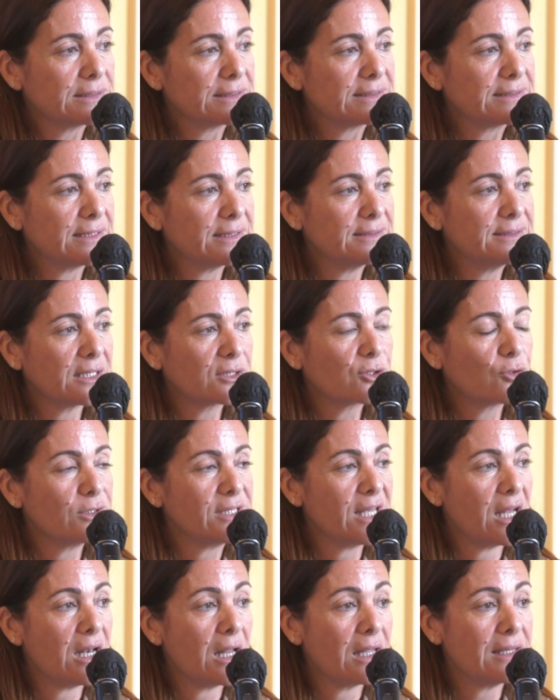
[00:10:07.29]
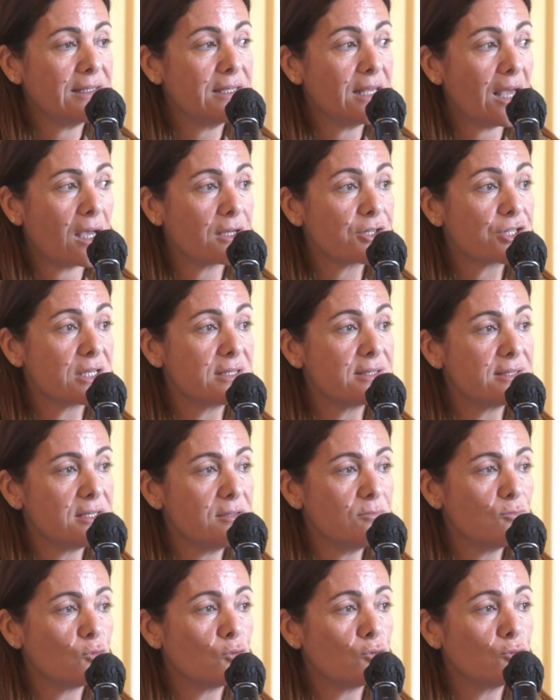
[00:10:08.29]
C'est-à-dire qu'il y, a chez
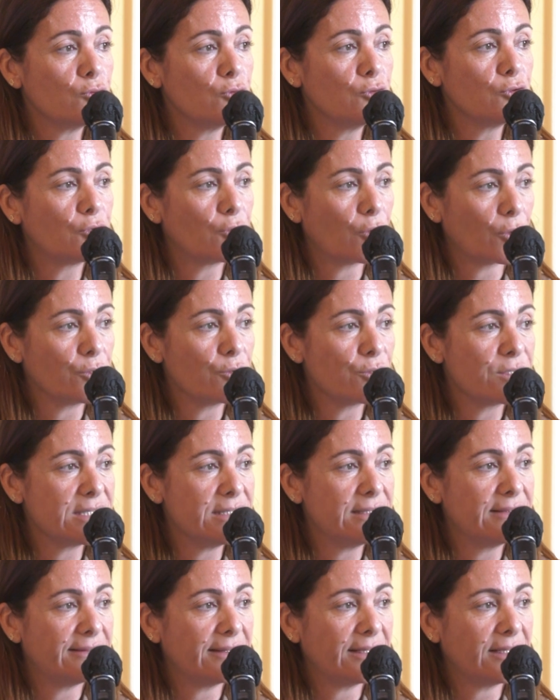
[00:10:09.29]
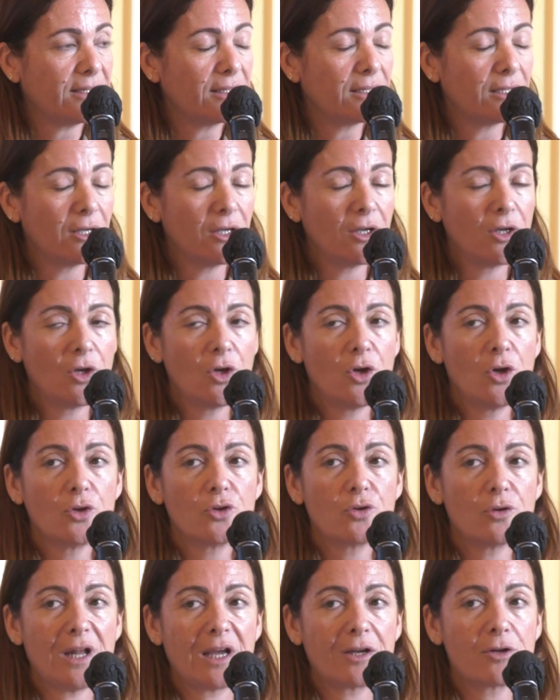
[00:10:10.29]
Simon une curiosité
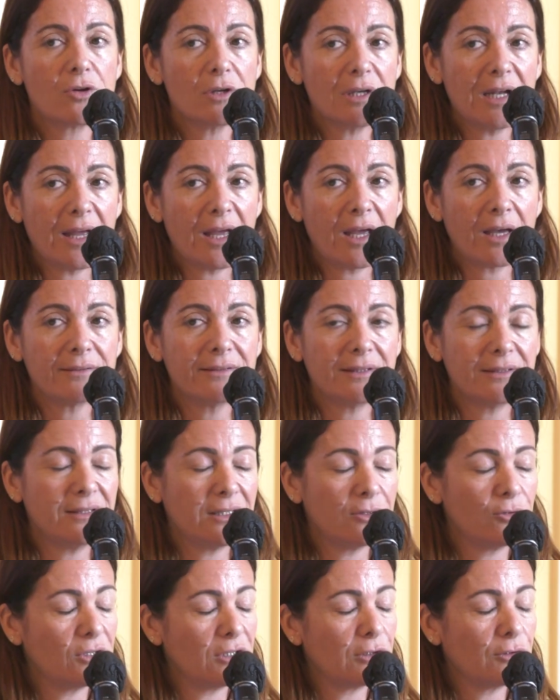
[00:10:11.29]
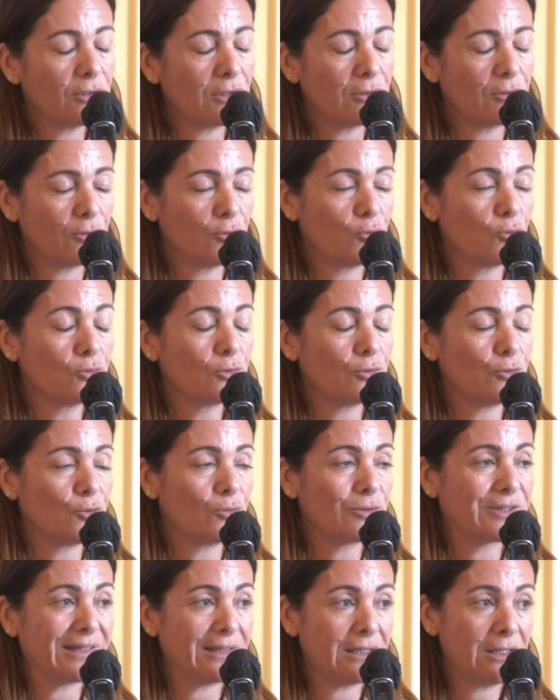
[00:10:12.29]
que la colère des euh, dont,
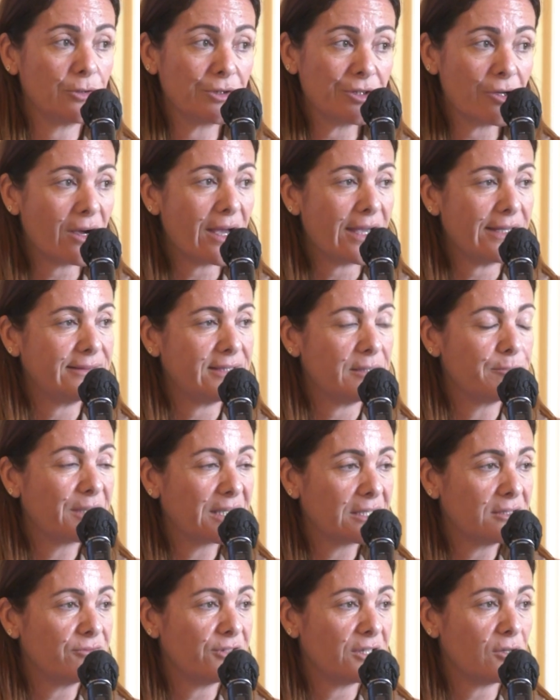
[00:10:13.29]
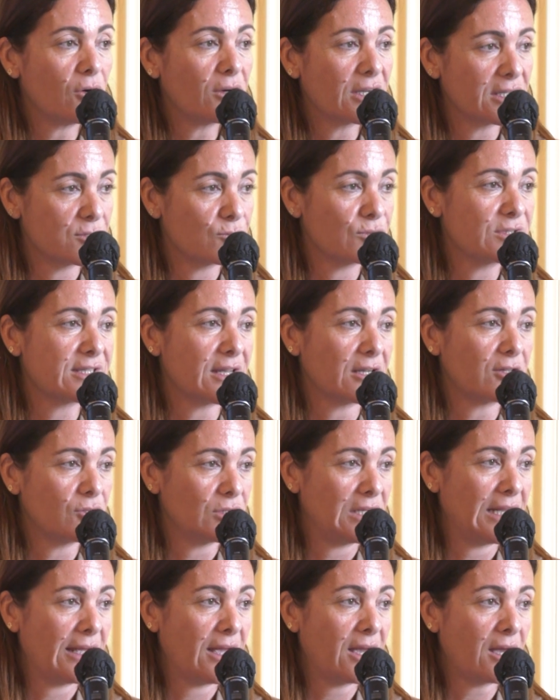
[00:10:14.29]
dont Éléonore a été privée en raison de sa
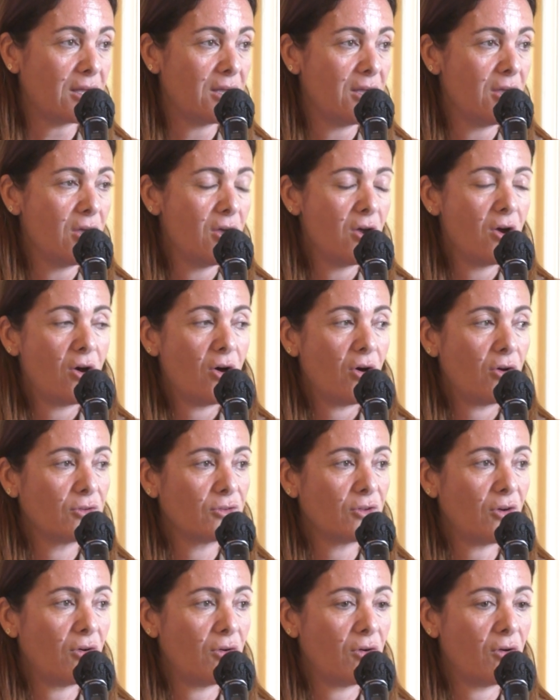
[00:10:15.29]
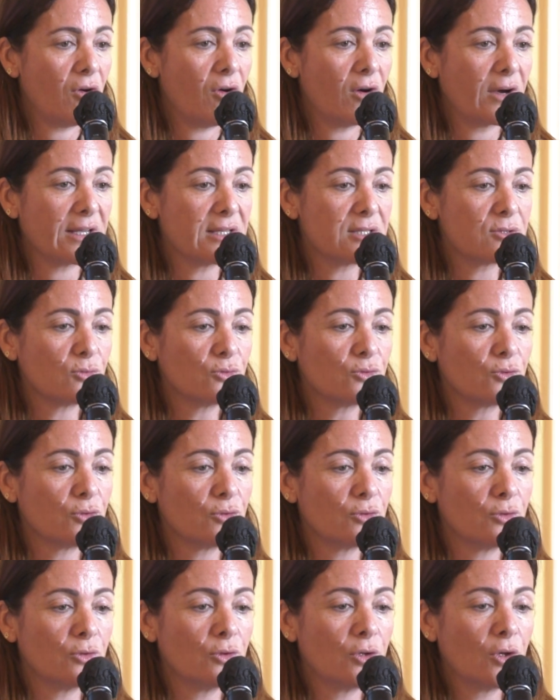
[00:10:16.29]
colère, en raison
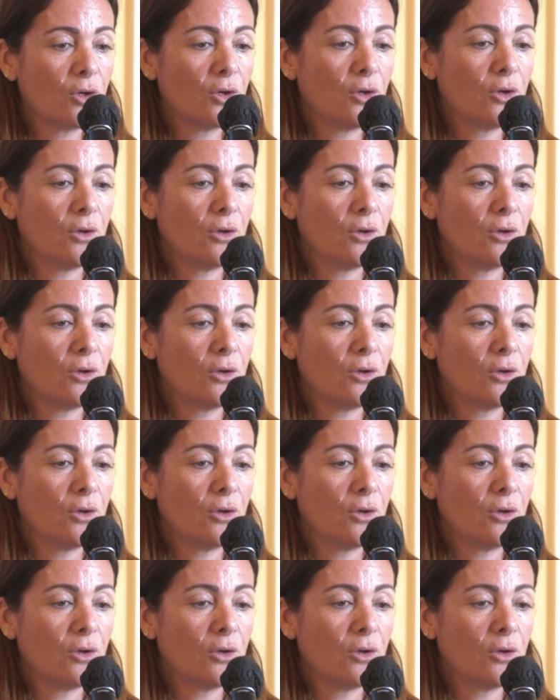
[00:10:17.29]
de,